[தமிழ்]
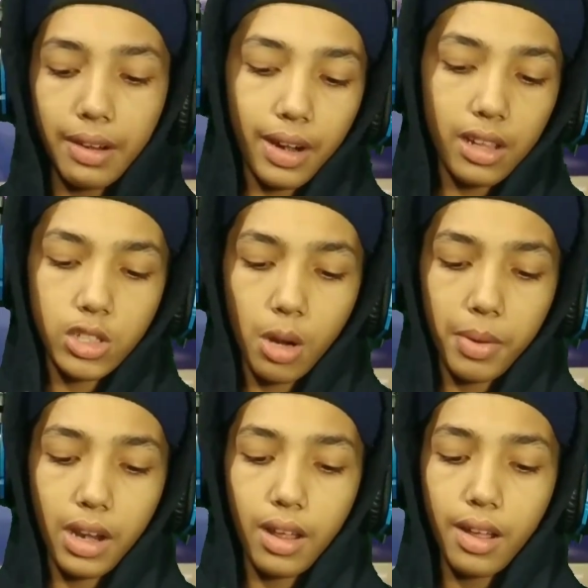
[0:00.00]
டிவியில் வேணால்
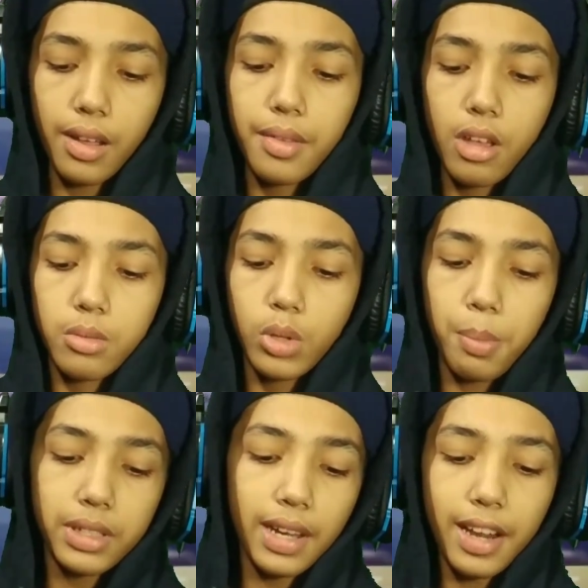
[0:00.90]
இன்ஸ்டால் பண்ணலாம் ஸோ
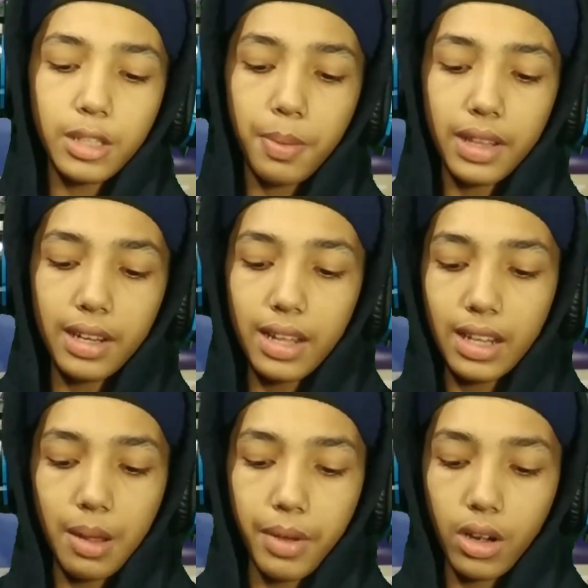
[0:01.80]
இப்போ செட்டிங்ஸ் பார்த்தீங்கன்னா
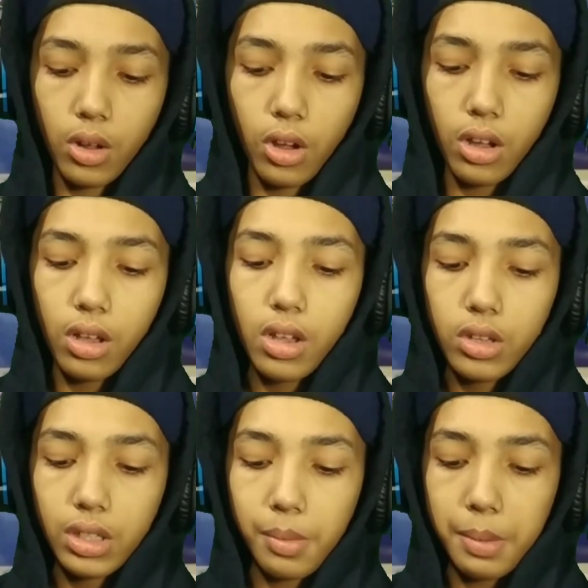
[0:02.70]
அது எல்லாமே இருக்கும்
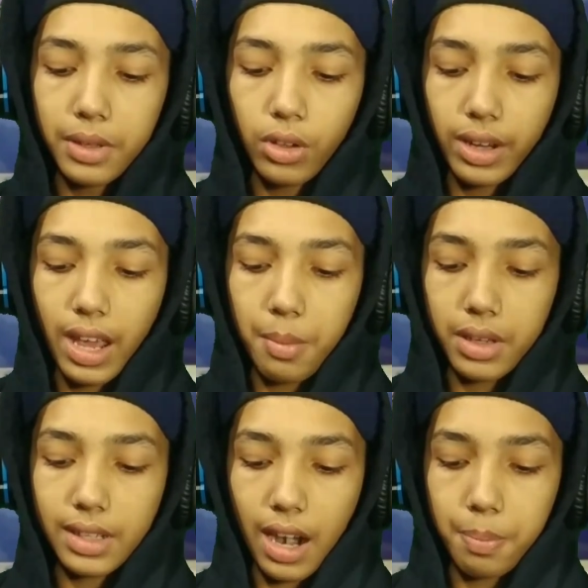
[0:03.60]
ஸோ இப்போ நம்ம வந்து ஒரு
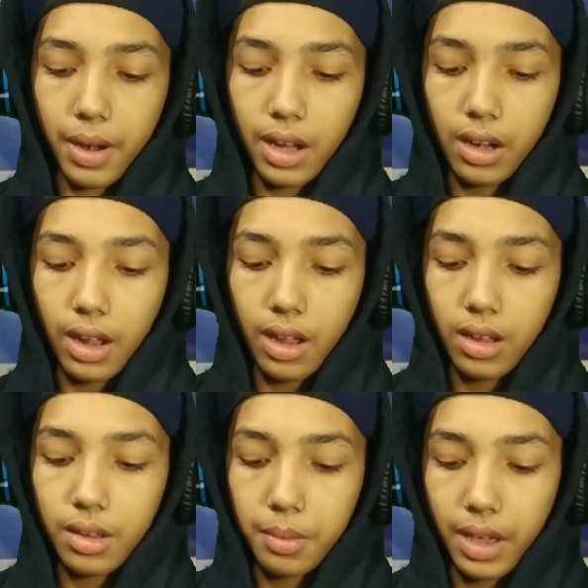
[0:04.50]
கேமை ஸ்டார்ட் பண்ணிடலாம்
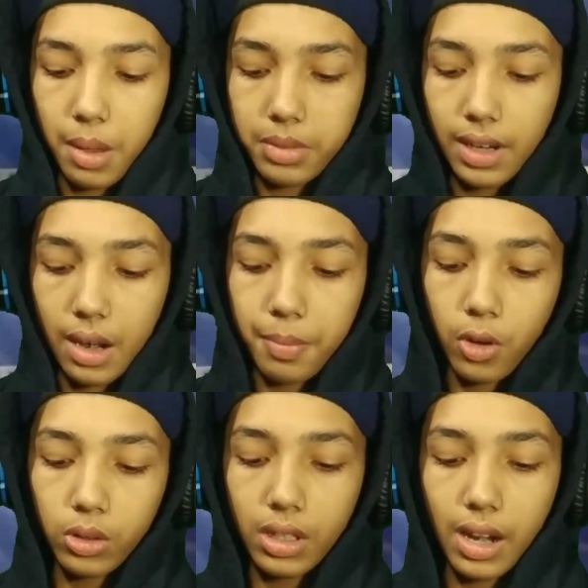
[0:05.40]
கேம் ஸ்டார்ட்
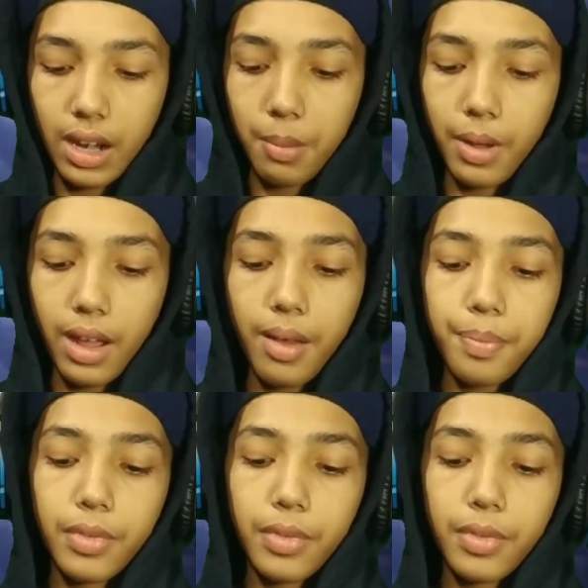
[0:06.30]
குத்துடலாம் நம்ம